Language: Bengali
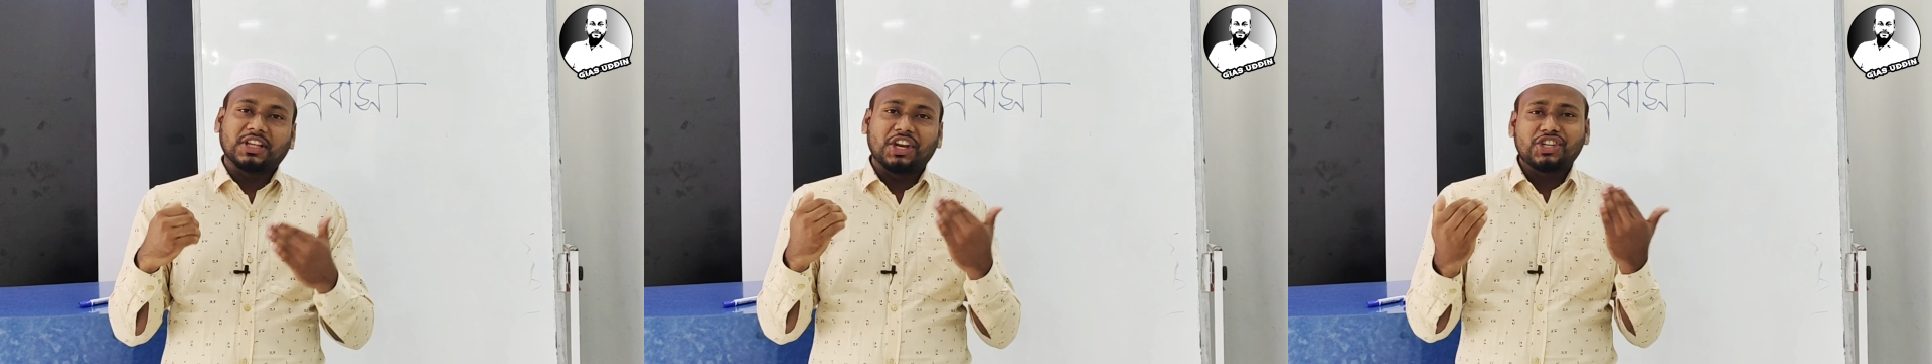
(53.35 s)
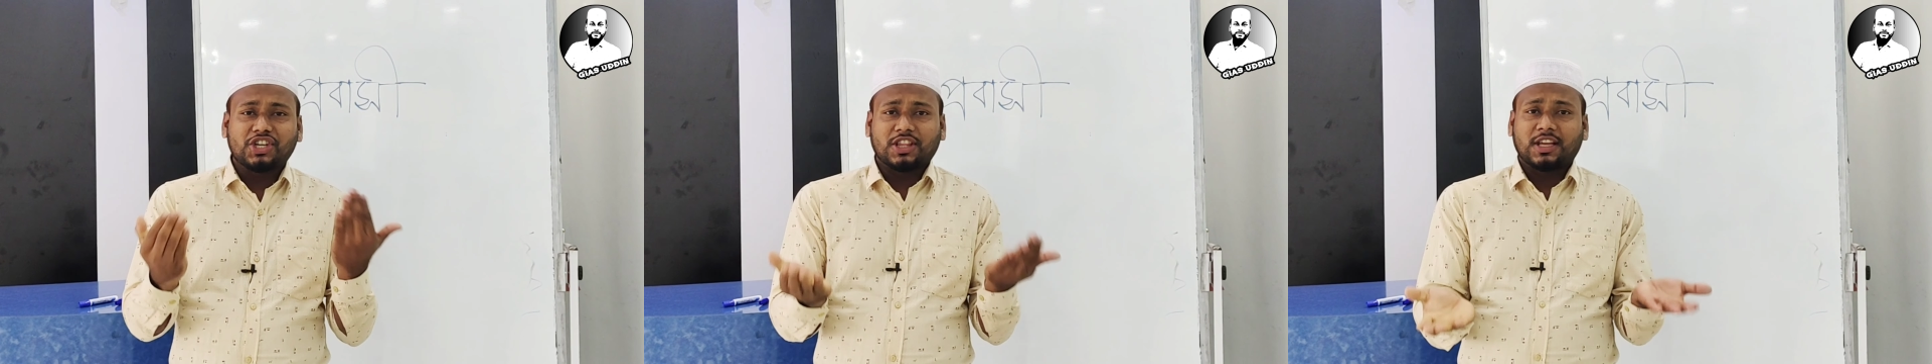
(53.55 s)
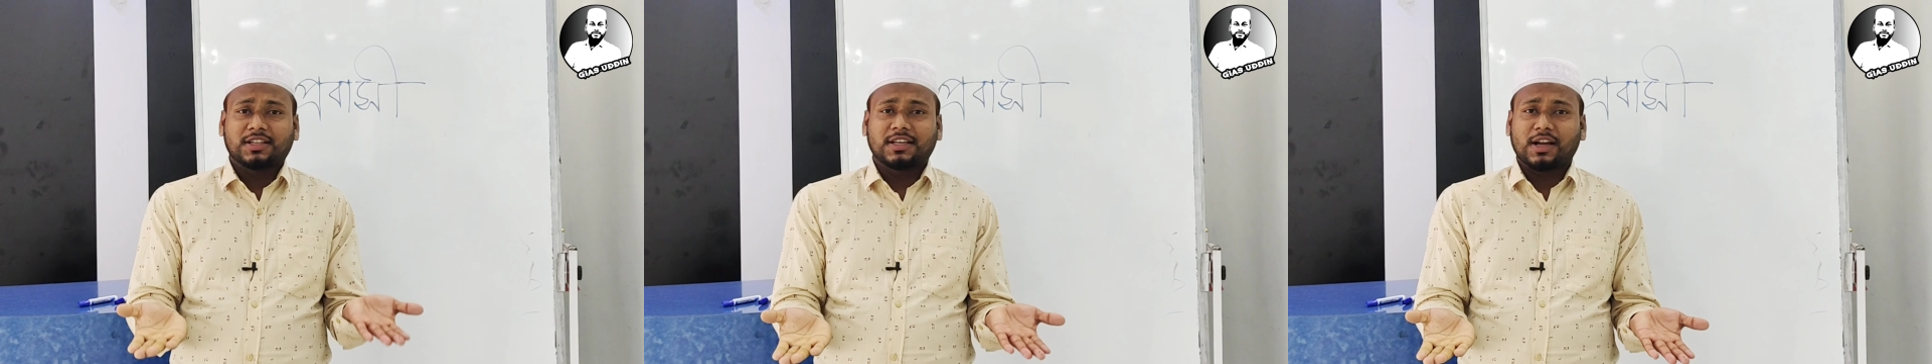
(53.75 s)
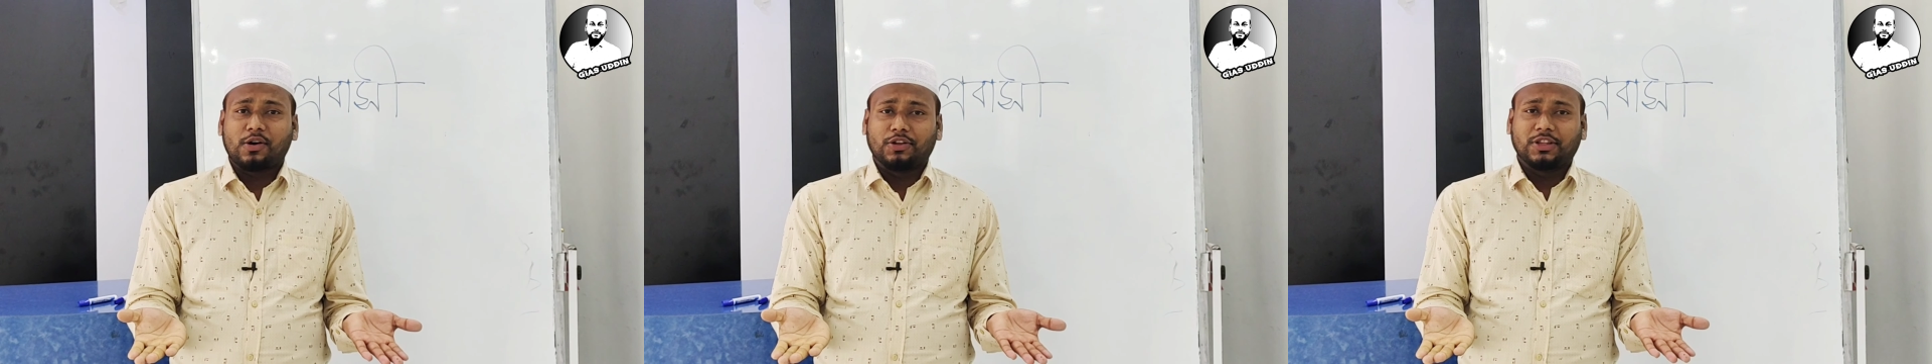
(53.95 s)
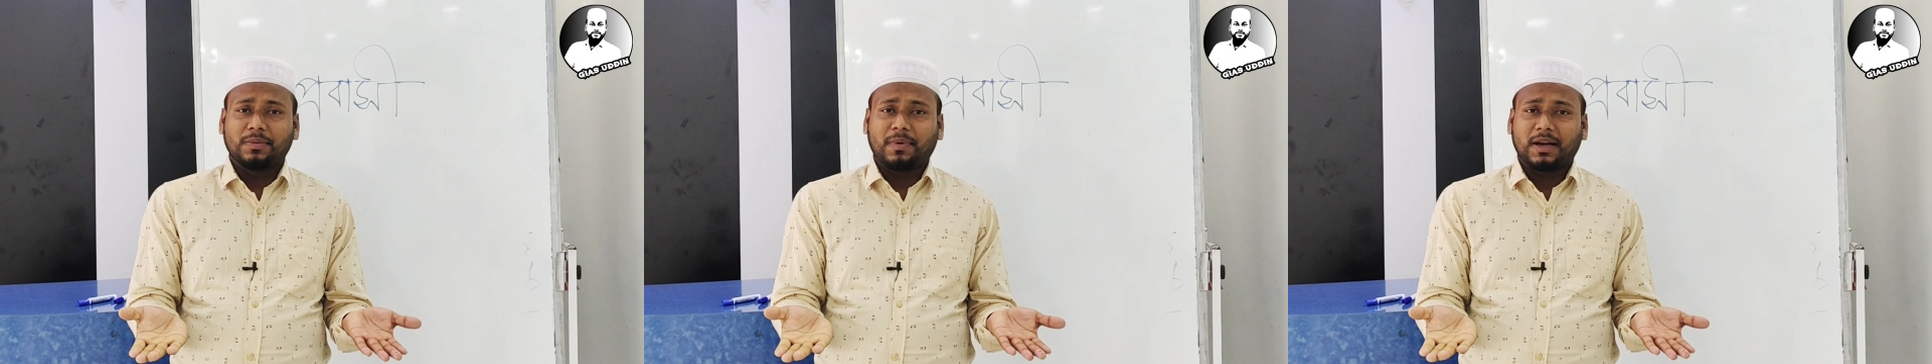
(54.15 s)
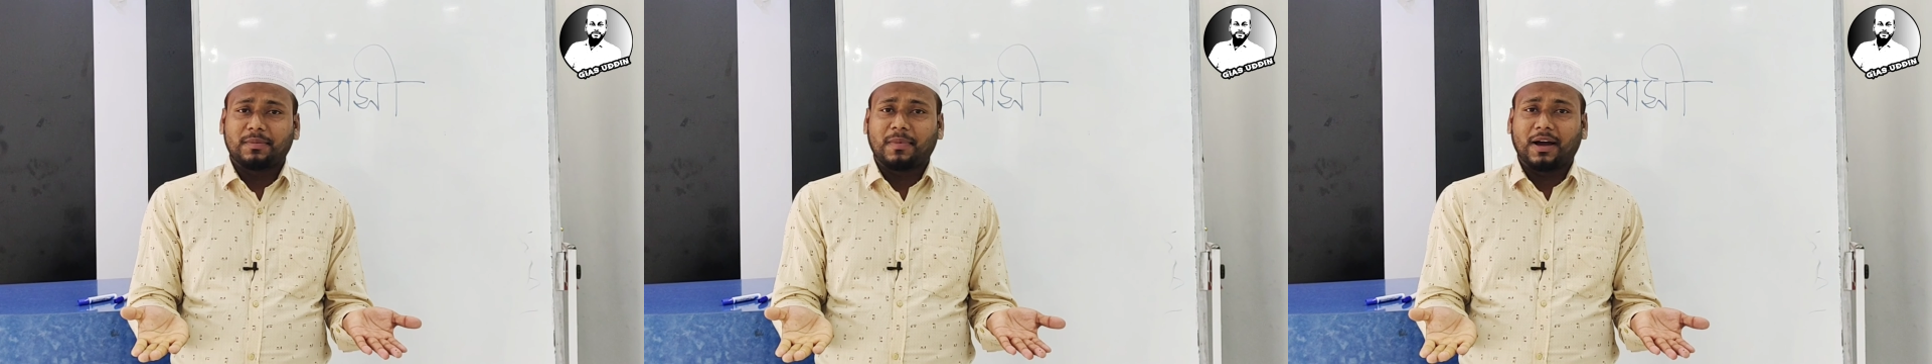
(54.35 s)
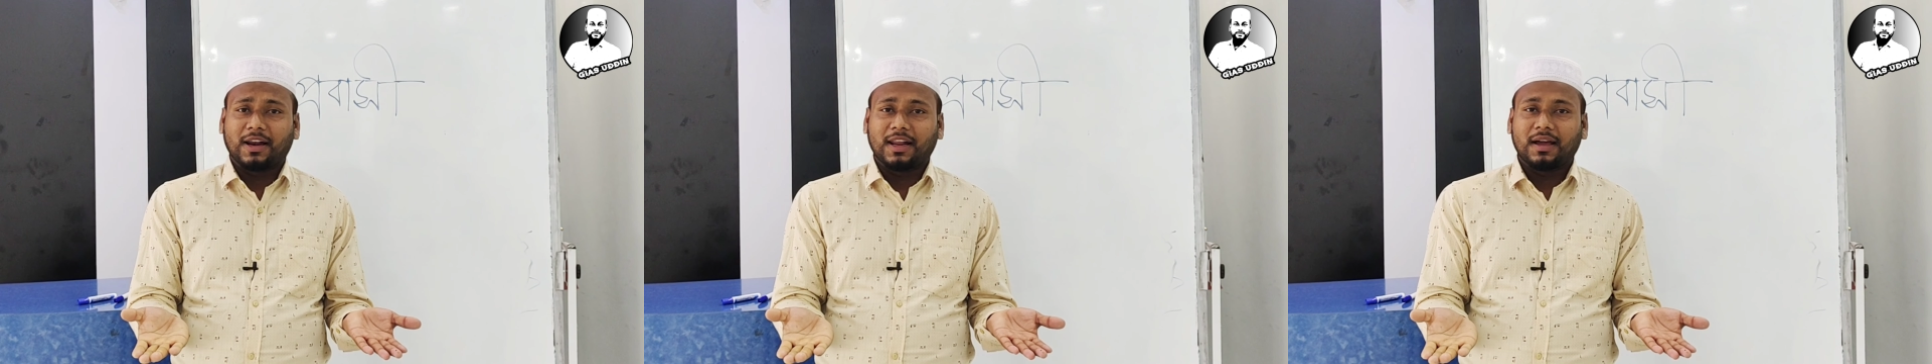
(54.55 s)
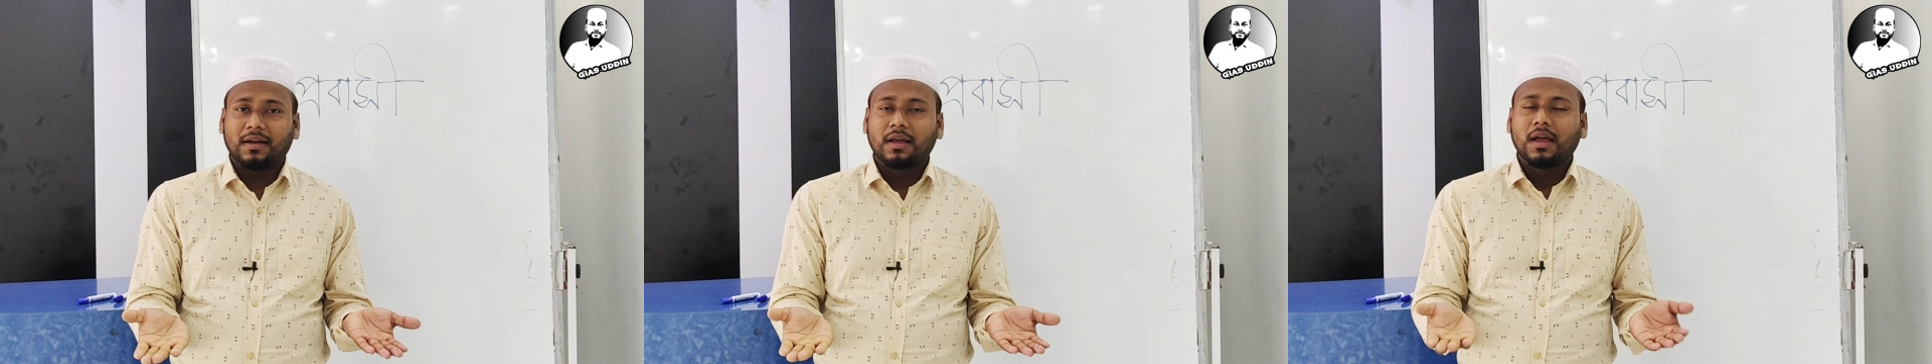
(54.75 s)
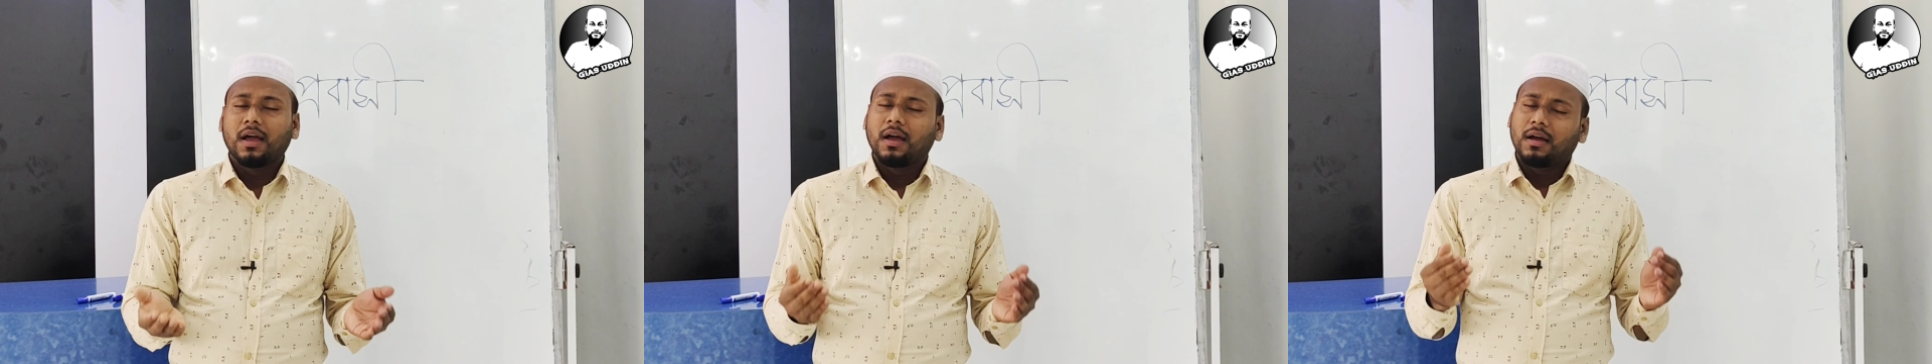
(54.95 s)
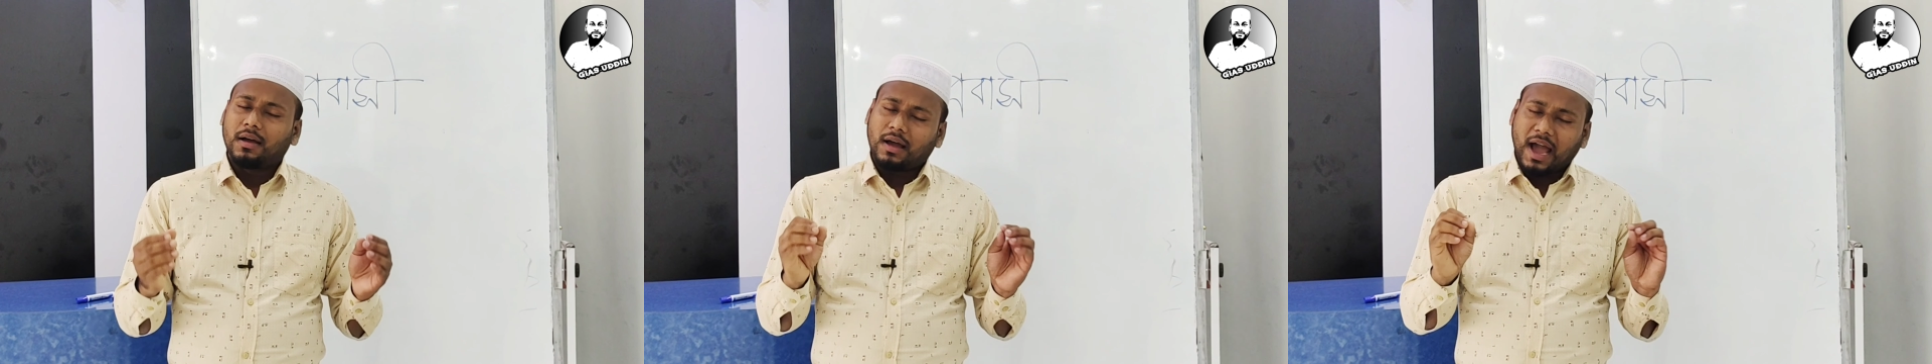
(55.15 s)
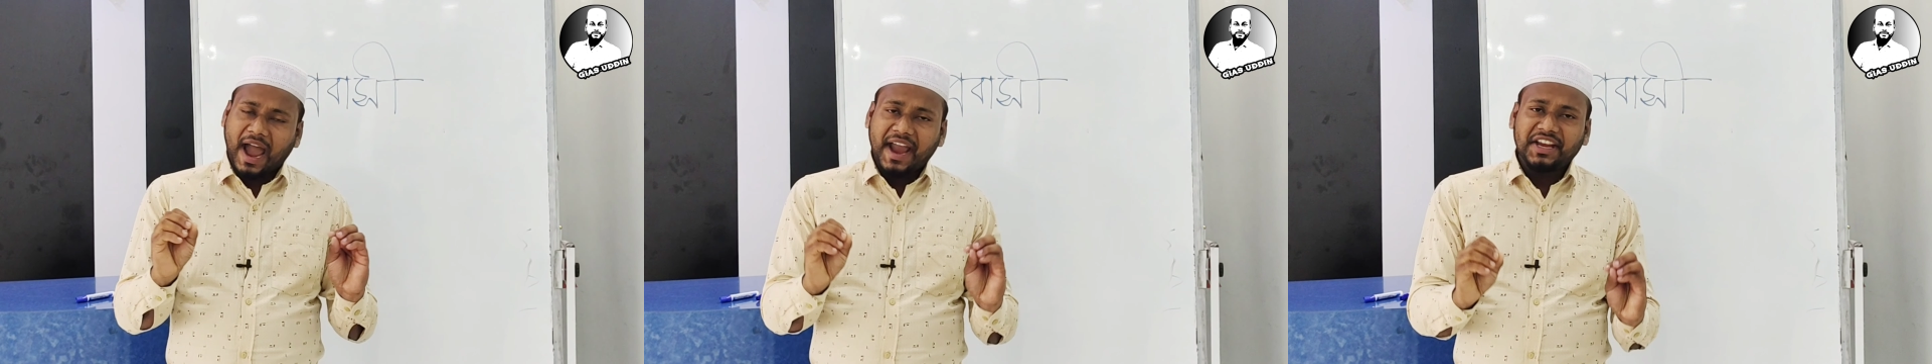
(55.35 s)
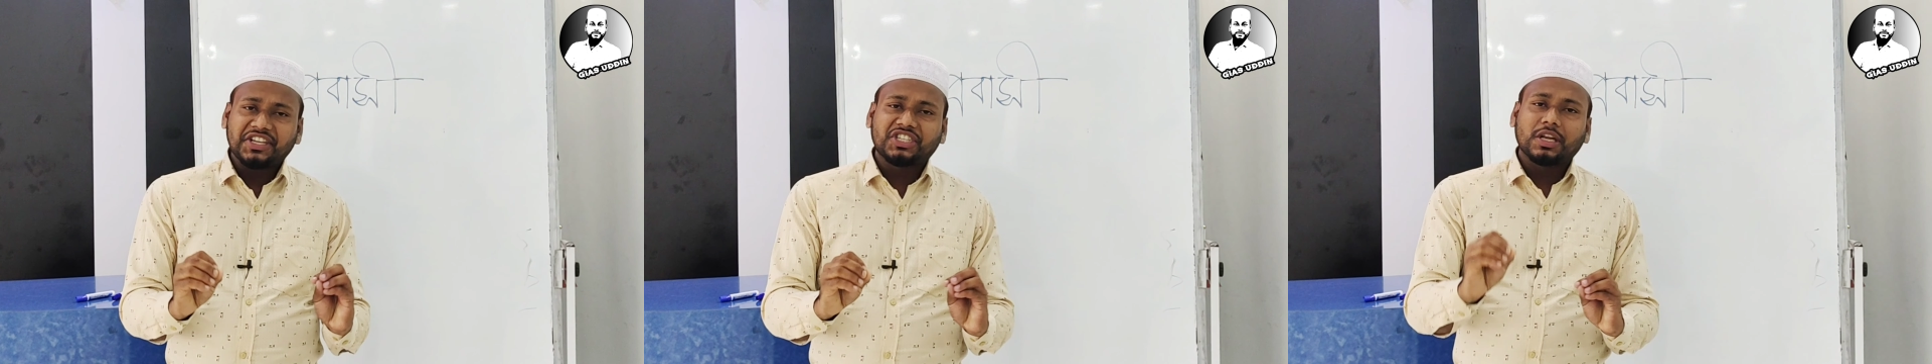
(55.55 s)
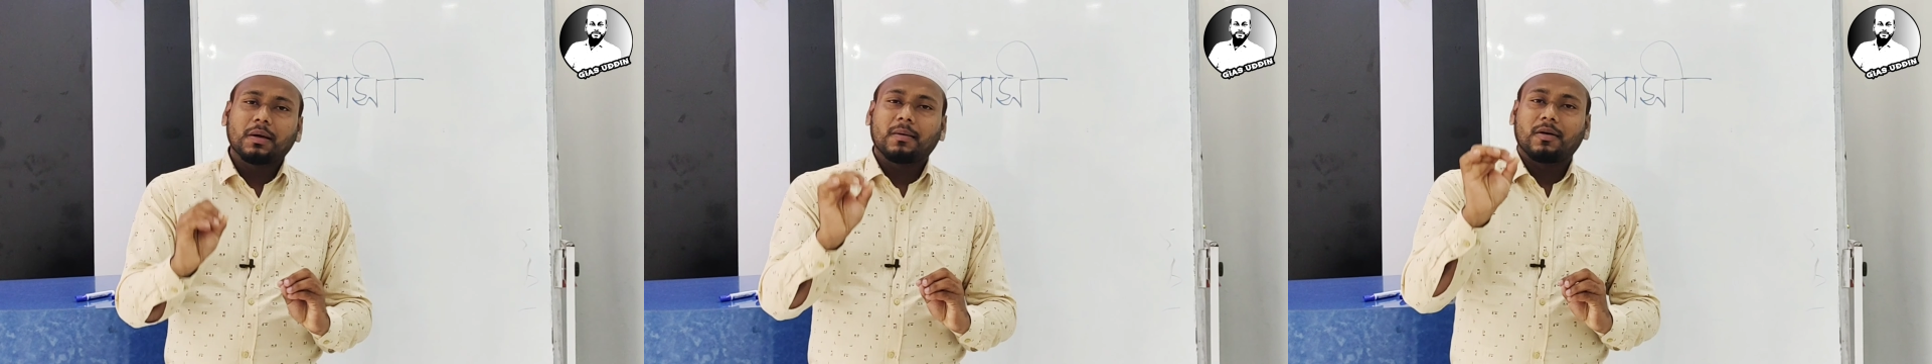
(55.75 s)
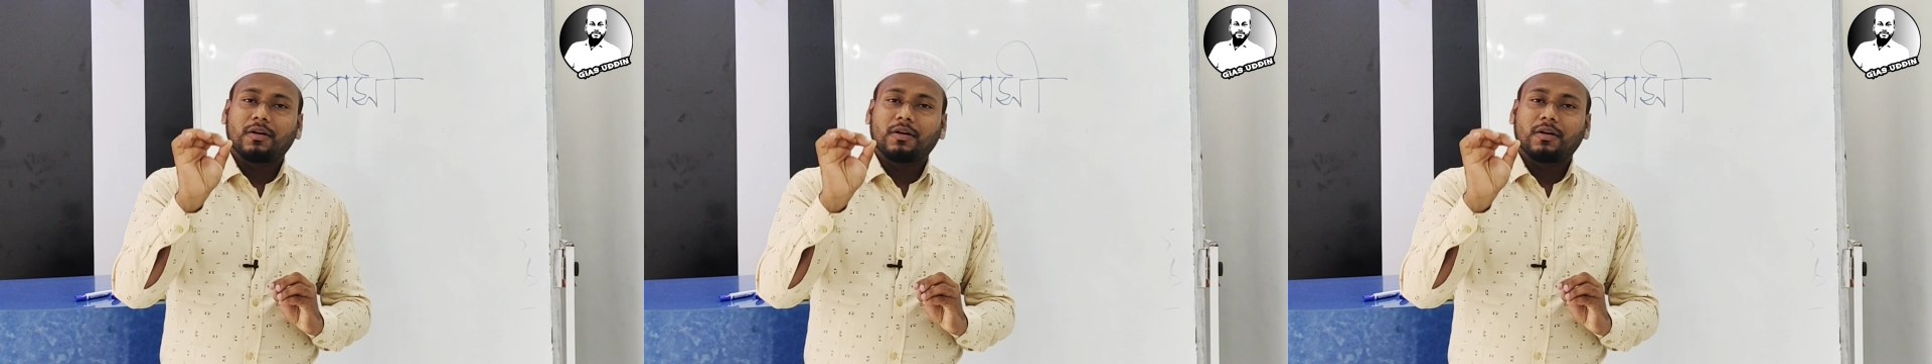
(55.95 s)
তিরিশ হাজার টাকা হতে পারে বাংলা হাইস্ট